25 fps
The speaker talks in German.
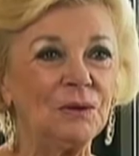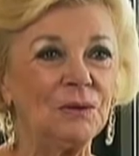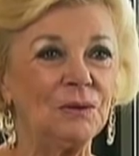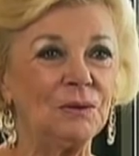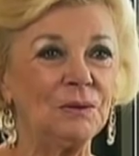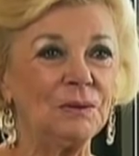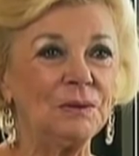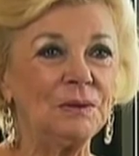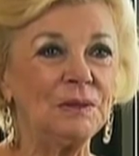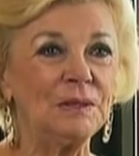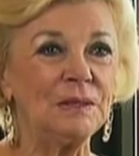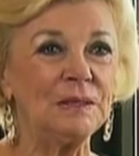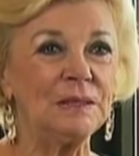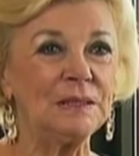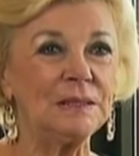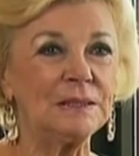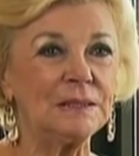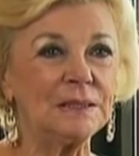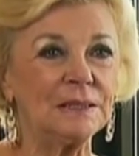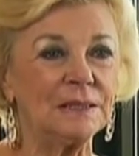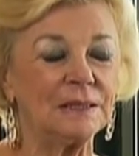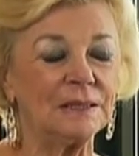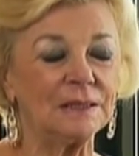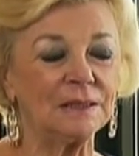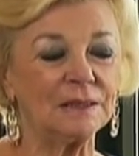
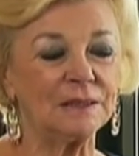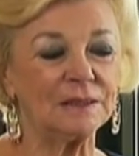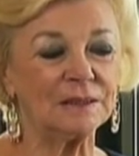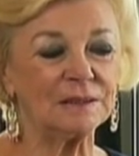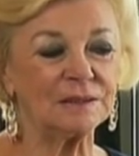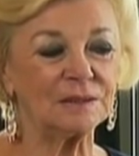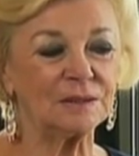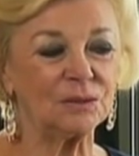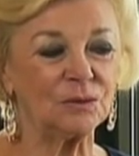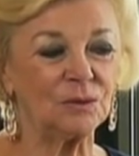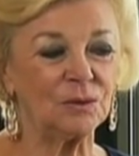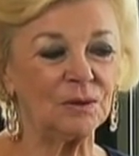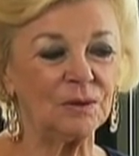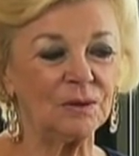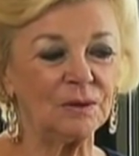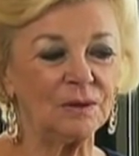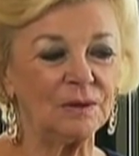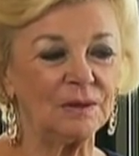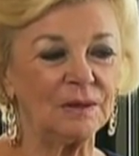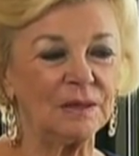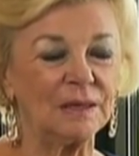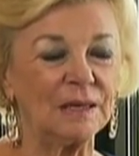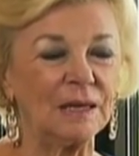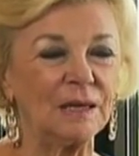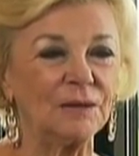Und äh, es soll
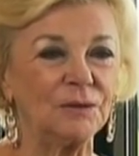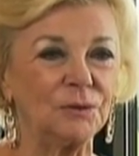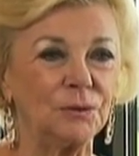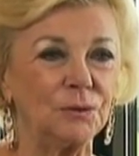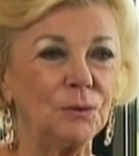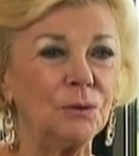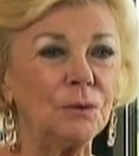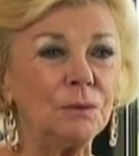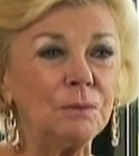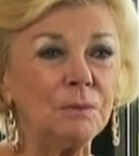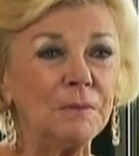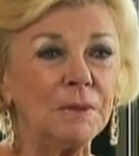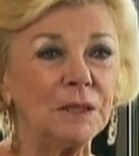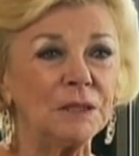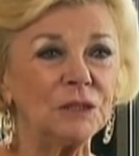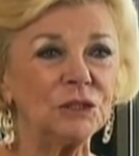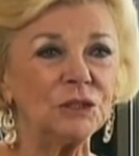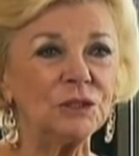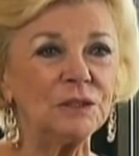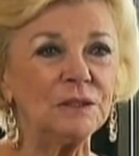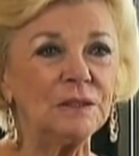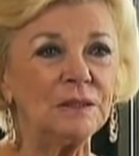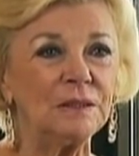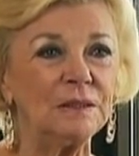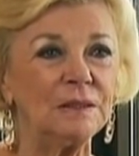jungen
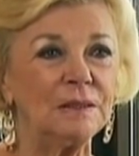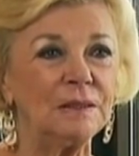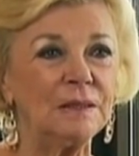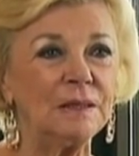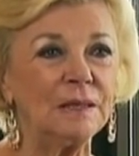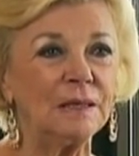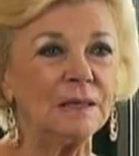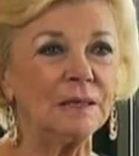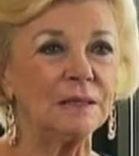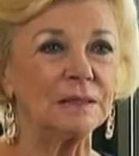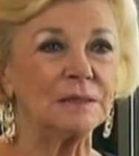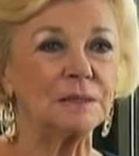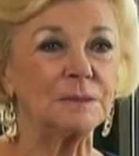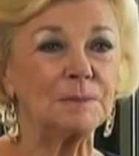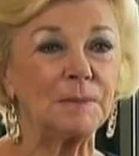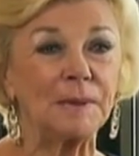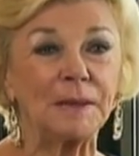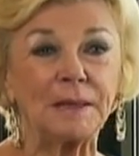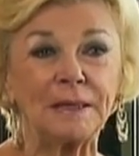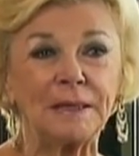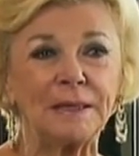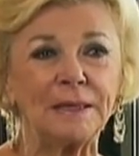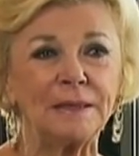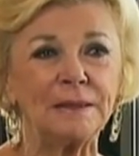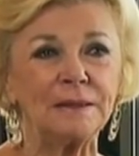Menschen
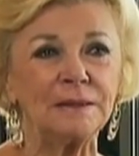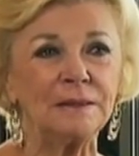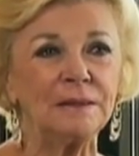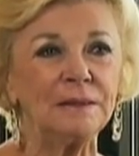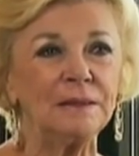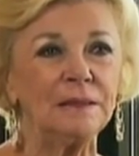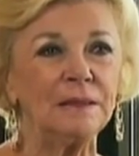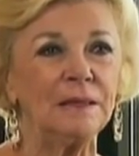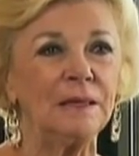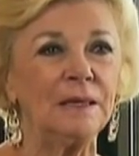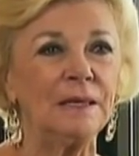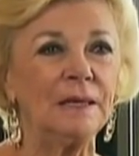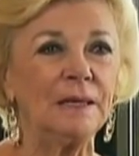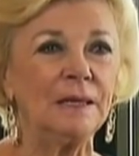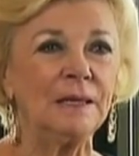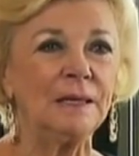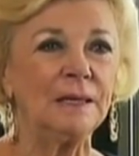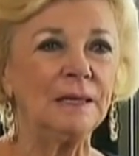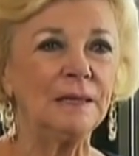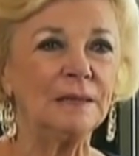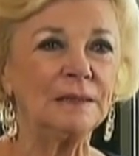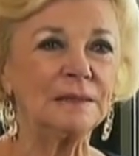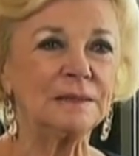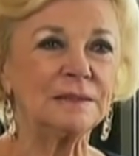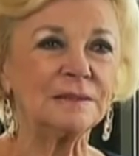inspirieren,
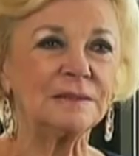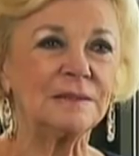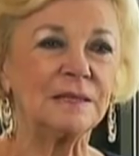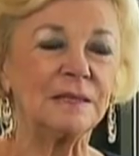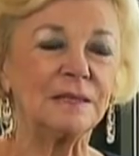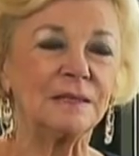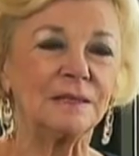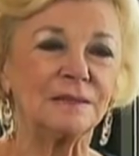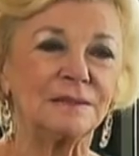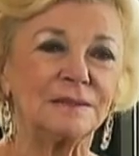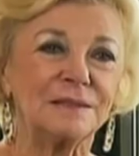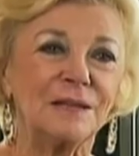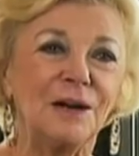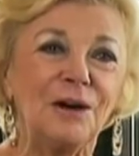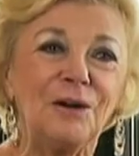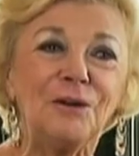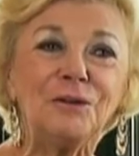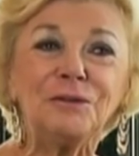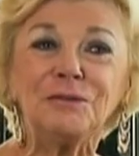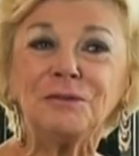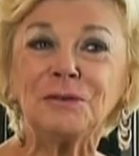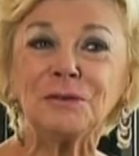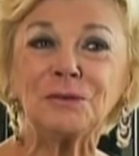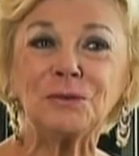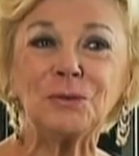dass sie es
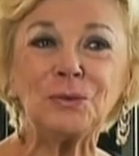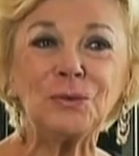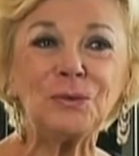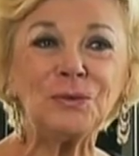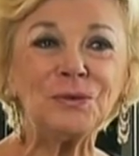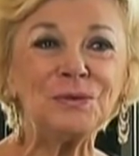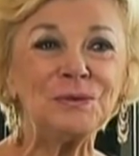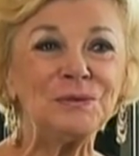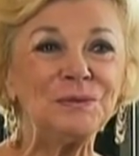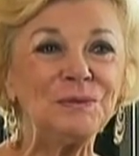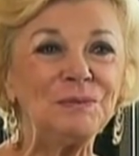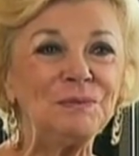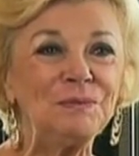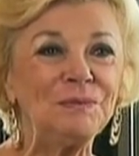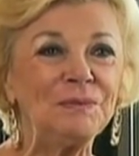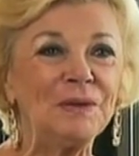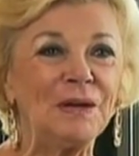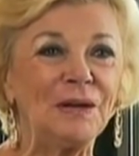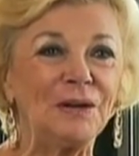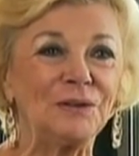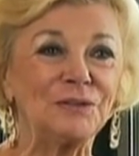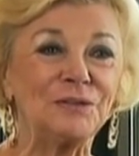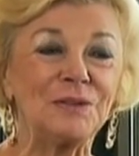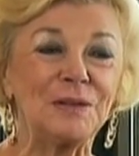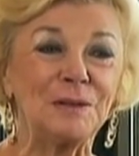auch versuchen,
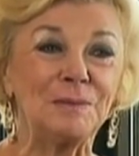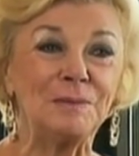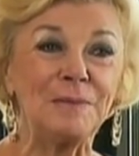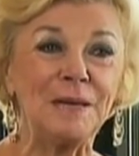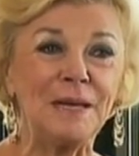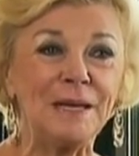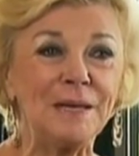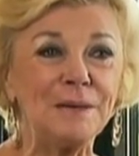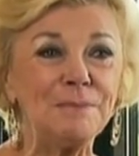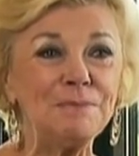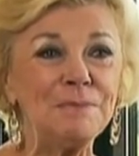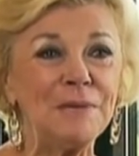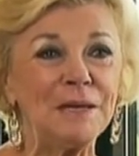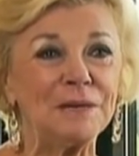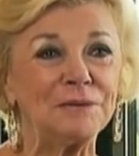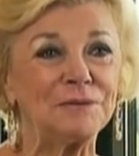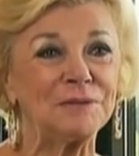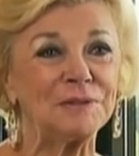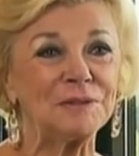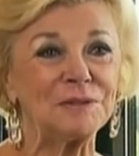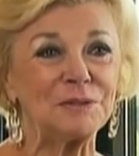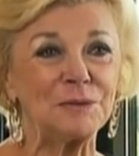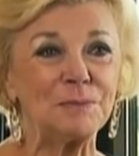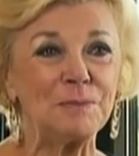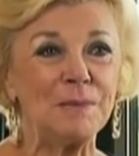aus ihrem Leben
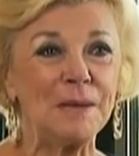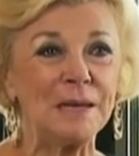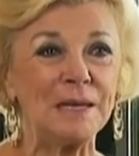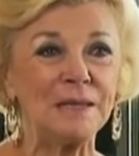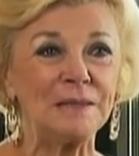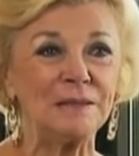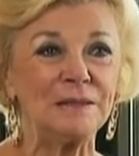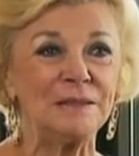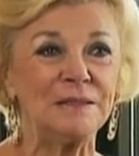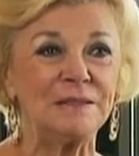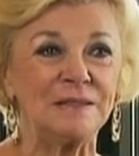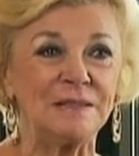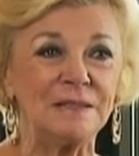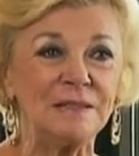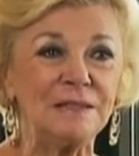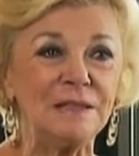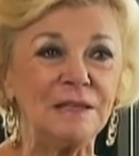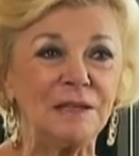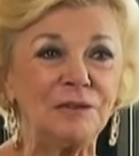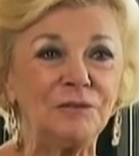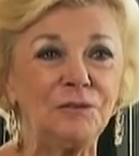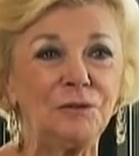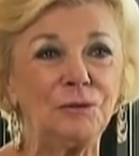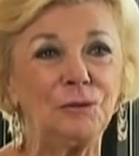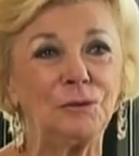etwas zu machen,
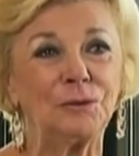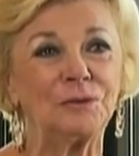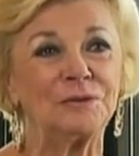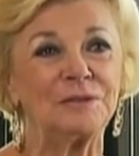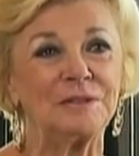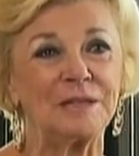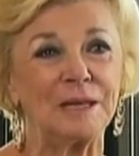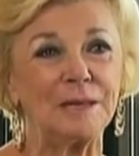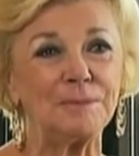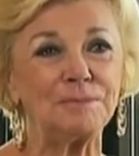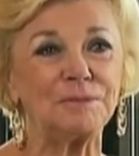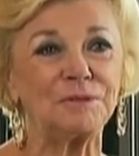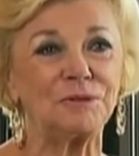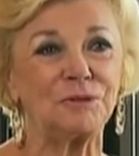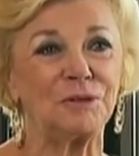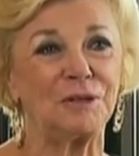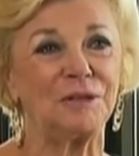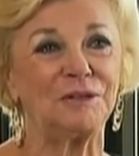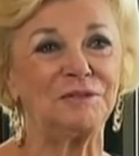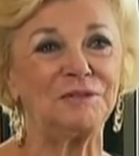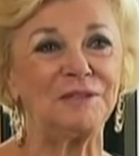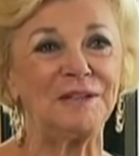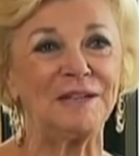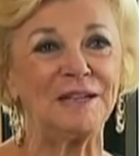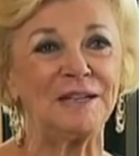Sinnerfüllung selbst zu
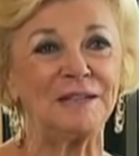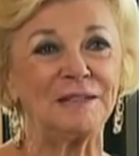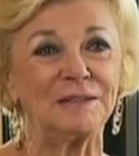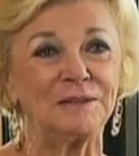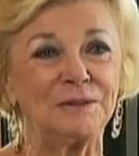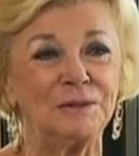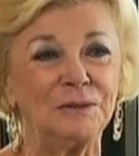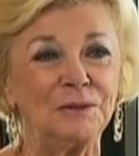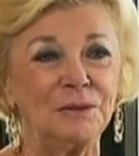erfahren